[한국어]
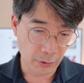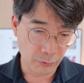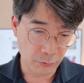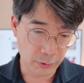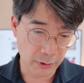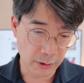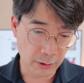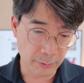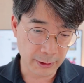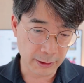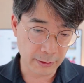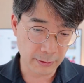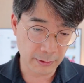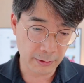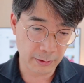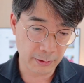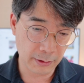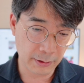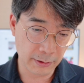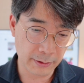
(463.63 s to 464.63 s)
우리가
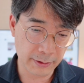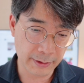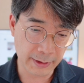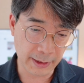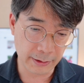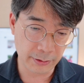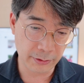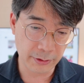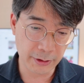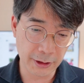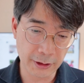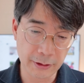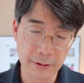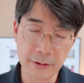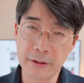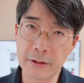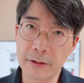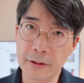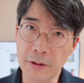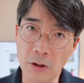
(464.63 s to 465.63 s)
마치
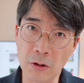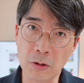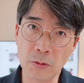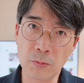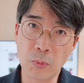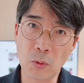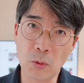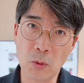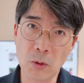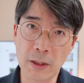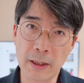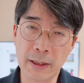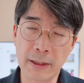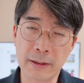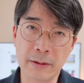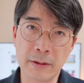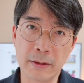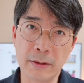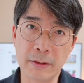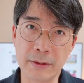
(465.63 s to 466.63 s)
자연을
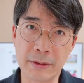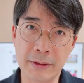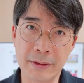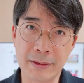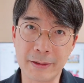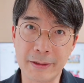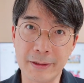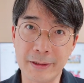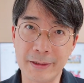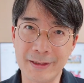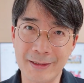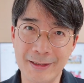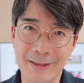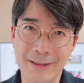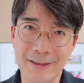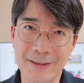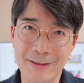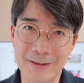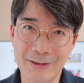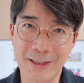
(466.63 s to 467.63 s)
정복한 듯이
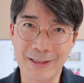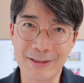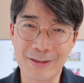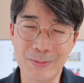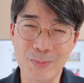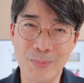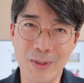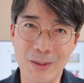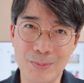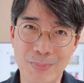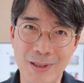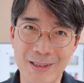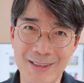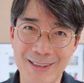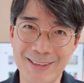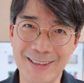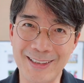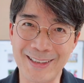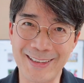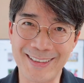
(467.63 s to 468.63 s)

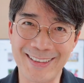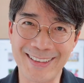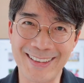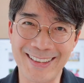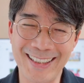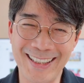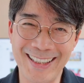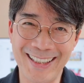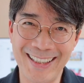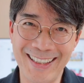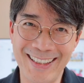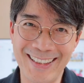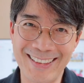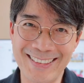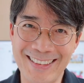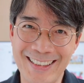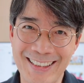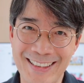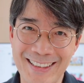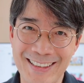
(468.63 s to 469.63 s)
자신만만하게
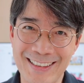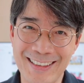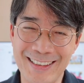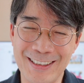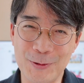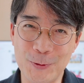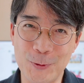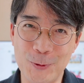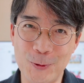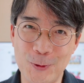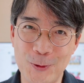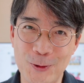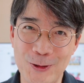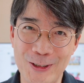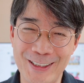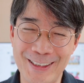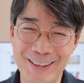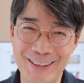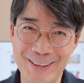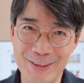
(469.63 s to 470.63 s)
살아가고
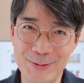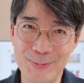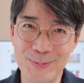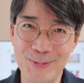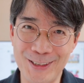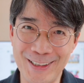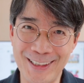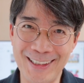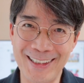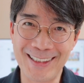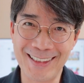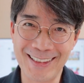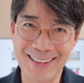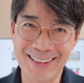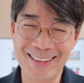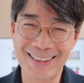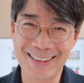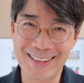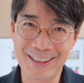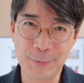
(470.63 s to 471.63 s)
있습니다.
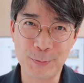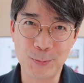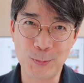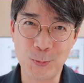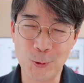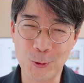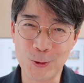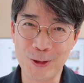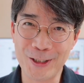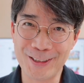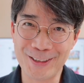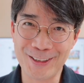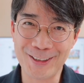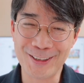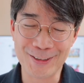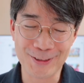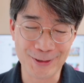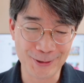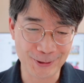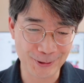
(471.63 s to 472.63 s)
보기에
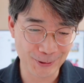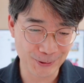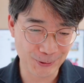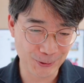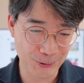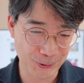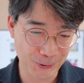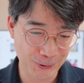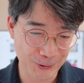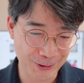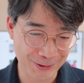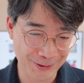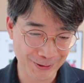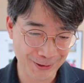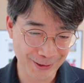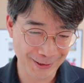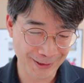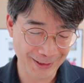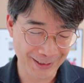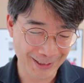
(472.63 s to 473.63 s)
따라서는 그렇죠.
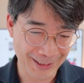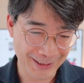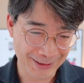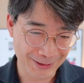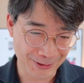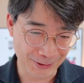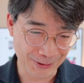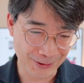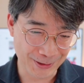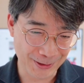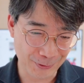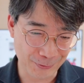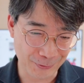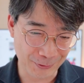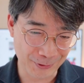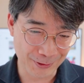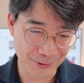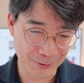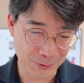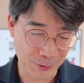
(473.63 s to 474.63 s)
근데 정작
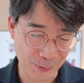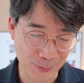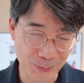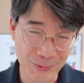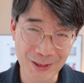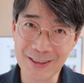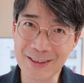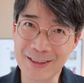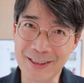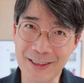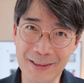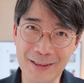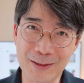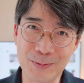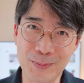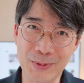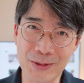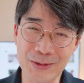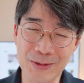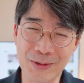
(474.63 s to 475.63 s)
우린 정말 자연
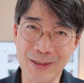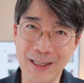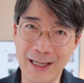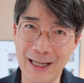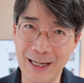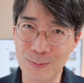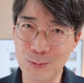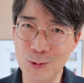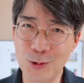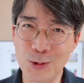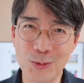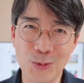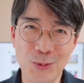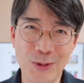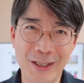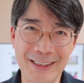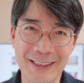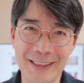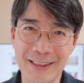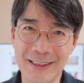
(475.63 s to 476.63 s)
앞에선
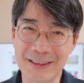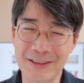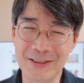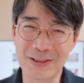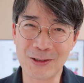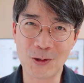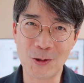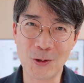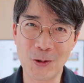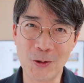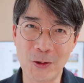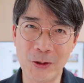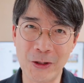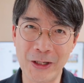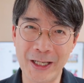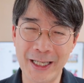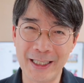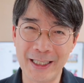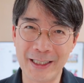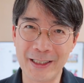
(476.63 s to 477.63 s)
아무것도 아니라는 거,
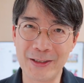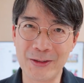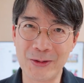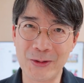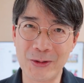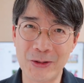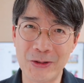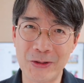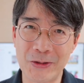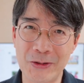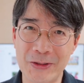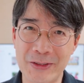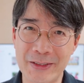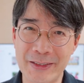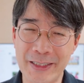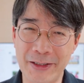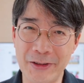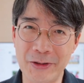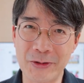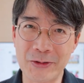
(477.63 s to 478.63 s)
이런 걸
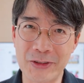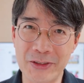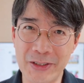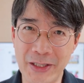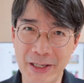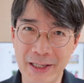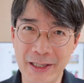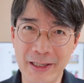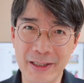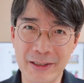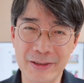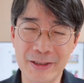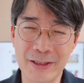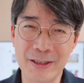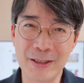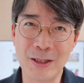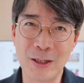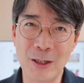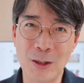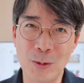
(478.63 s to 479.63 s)
자연
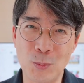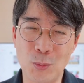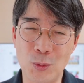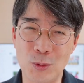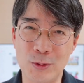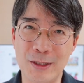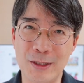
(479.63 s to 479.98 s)
재해를 볼